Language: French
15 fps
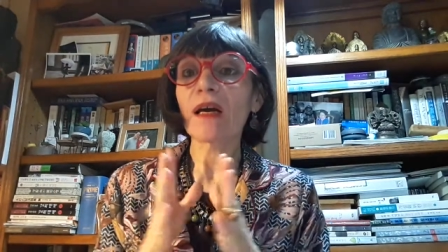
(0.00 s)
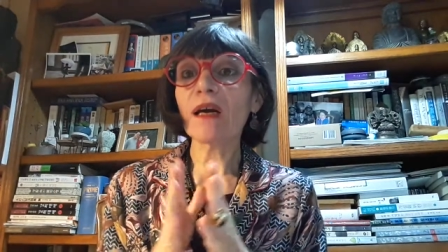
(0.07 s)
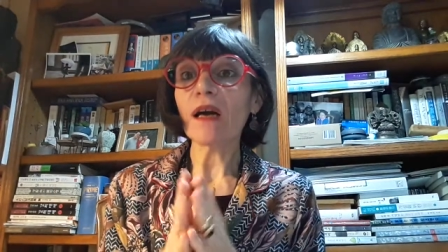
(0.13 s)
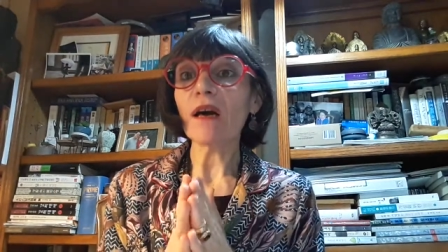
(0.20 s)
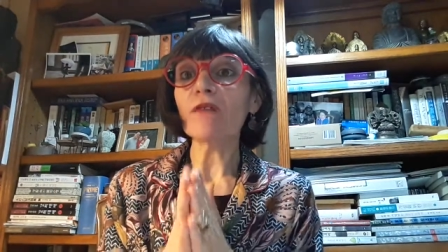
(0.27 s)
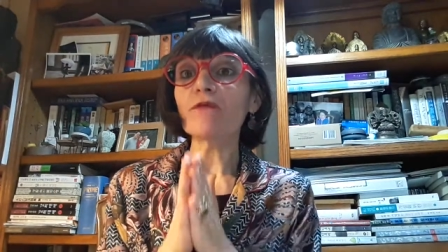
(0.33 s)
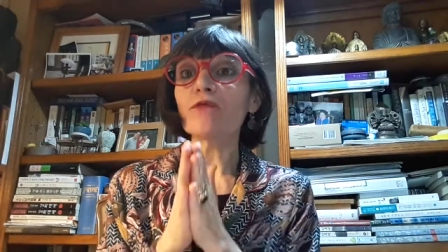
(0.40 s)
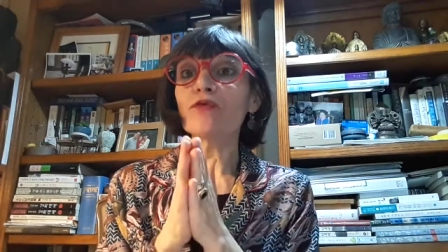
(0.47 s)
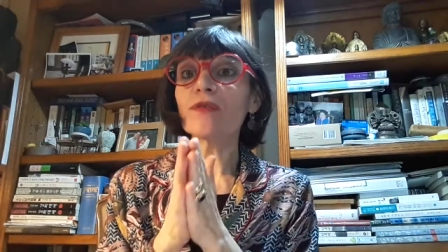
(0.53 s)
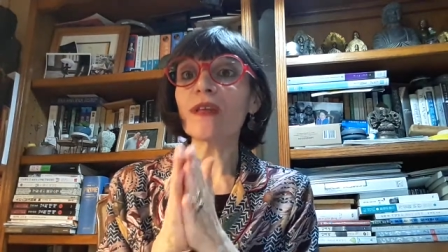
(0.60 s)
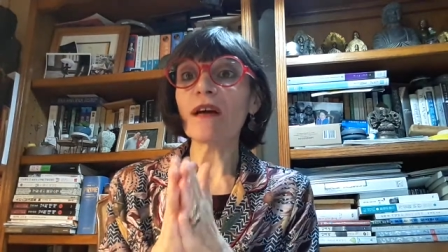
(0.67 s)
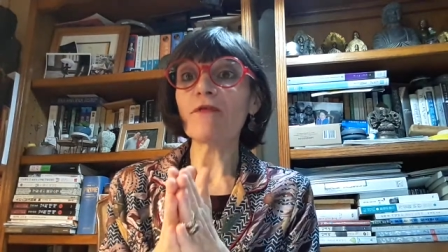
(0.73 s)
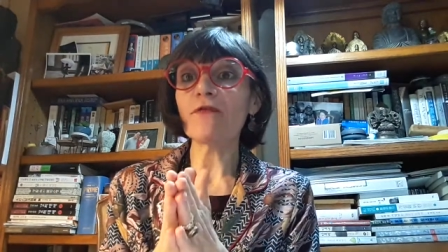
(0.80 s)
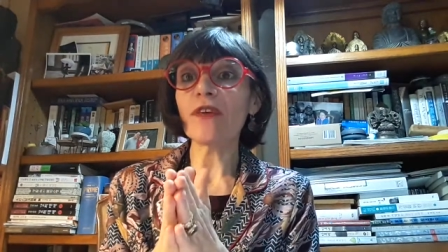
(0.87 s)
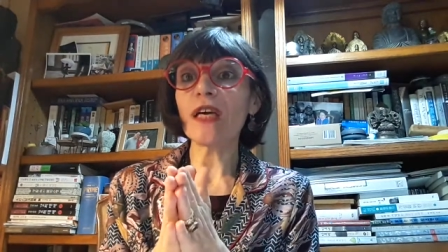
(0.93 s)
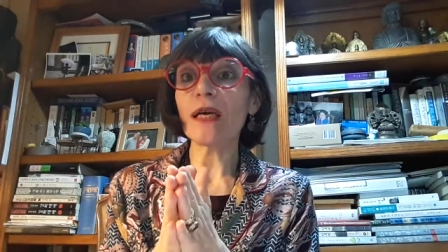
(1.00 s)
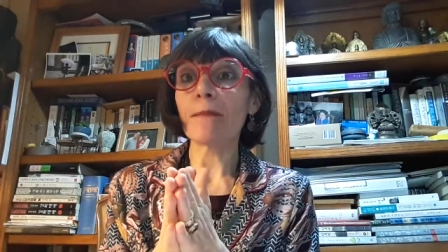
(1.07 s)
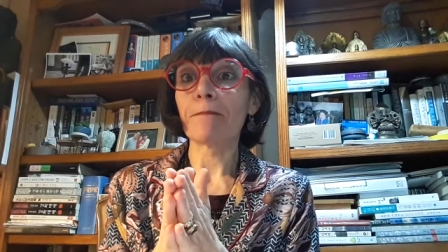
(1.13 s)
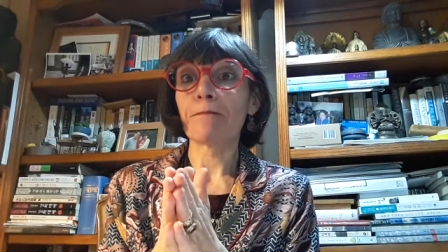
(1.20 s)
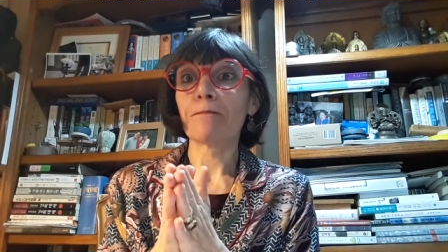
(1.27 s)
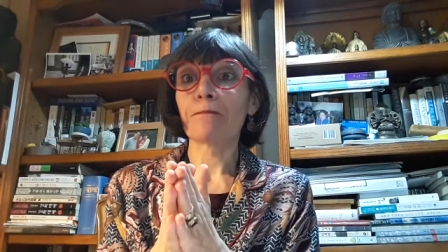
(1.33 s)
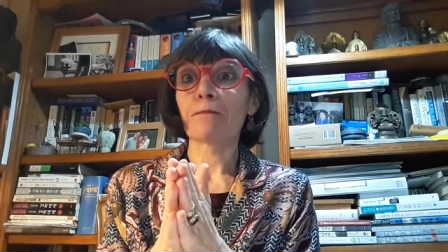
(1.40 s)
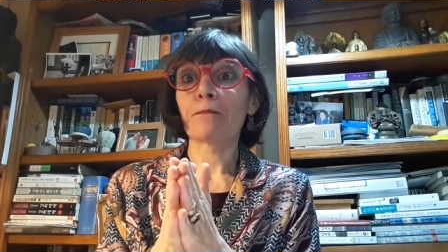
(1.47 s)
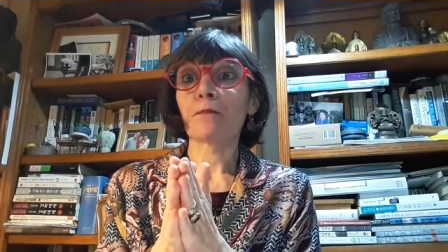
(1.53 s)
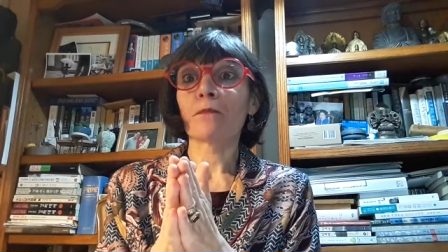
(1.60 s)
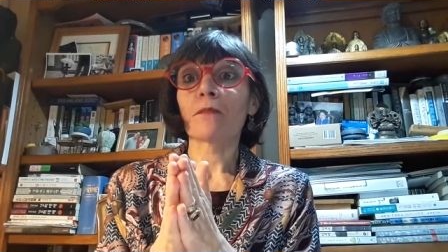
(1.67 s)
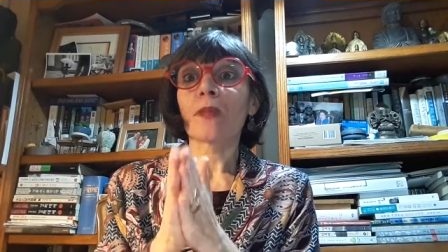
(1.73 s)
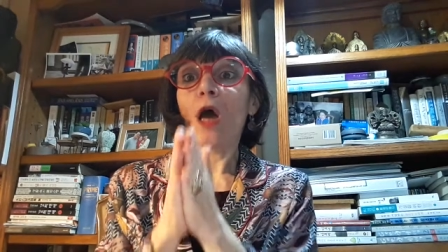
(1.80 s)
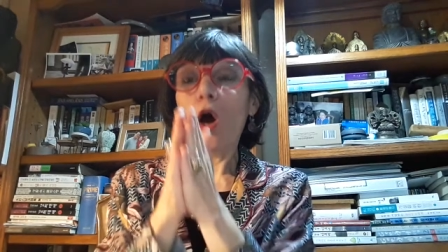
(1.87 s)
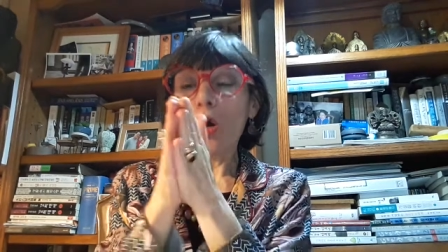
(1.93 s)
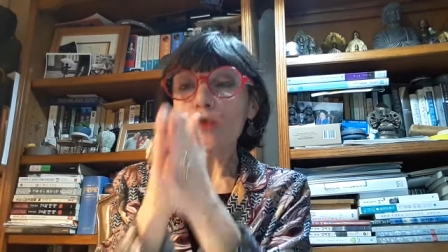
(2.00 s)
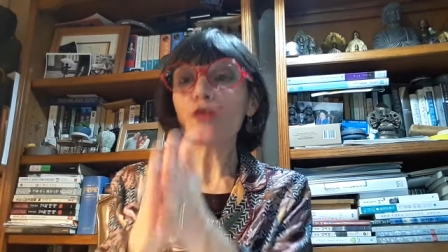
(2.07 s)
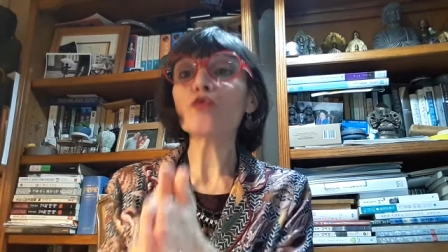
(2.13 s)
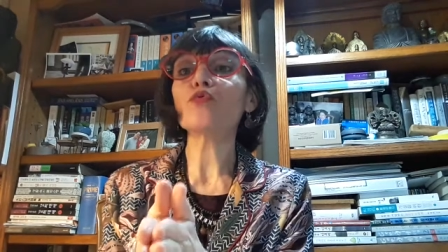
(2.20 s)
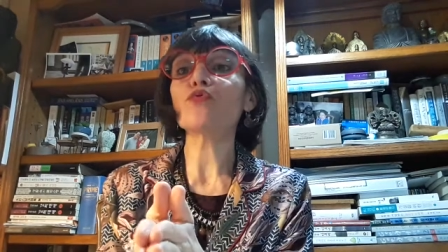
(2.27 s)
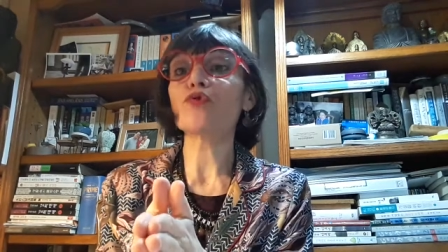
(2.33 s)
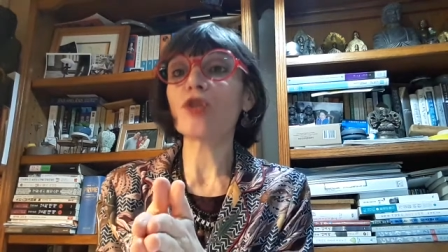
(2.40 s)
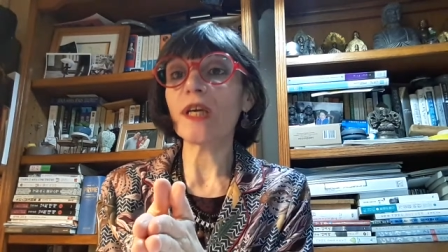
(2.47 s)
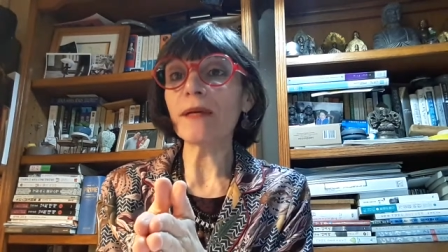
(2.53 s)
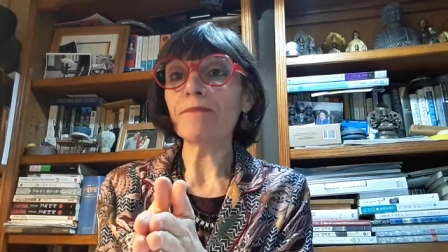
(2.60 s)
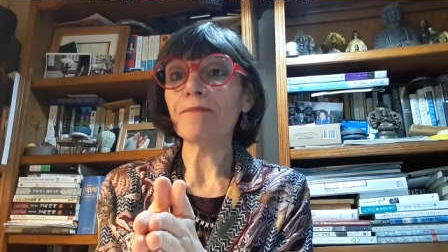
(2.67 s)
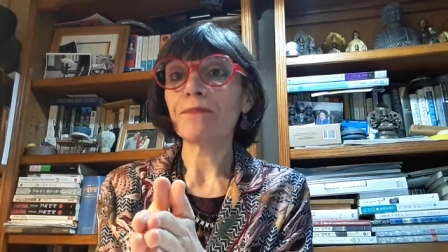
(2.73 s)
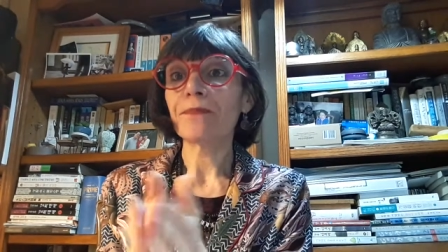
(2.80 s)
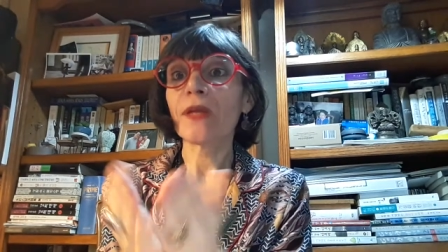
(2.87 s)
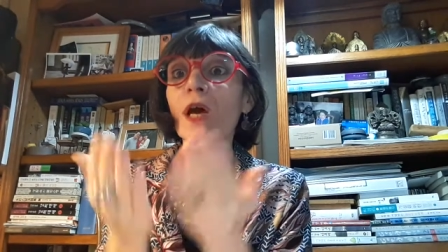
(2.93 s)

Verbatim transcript: Quand vous avez un sujet,